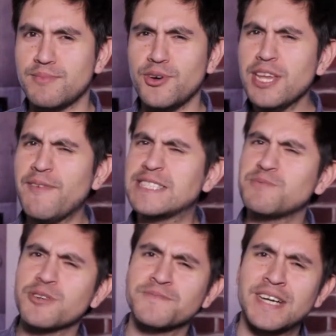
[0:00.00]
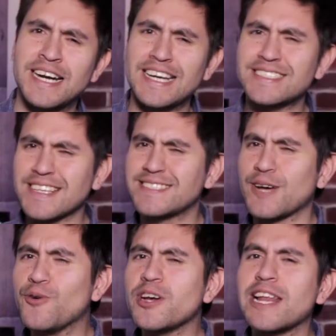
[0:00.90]
Oye Facebook, ¿estás
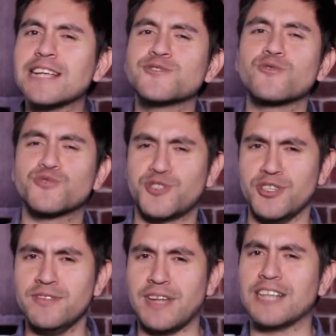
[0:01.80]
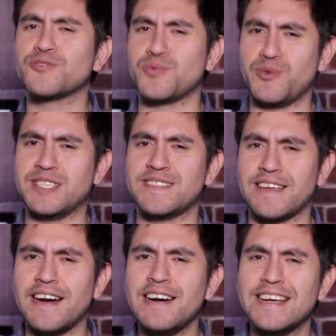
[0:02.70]
seguro que la solución a tu
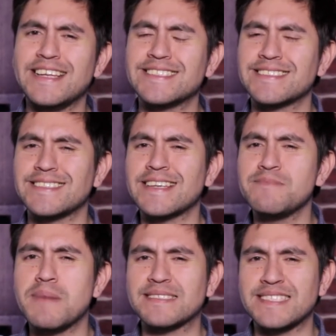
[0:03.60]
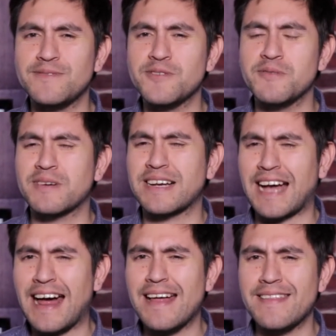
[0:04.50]
publicidad es ser invasivo
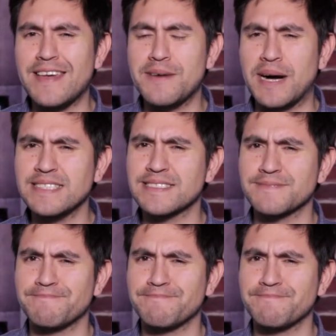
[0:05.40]
cada día más?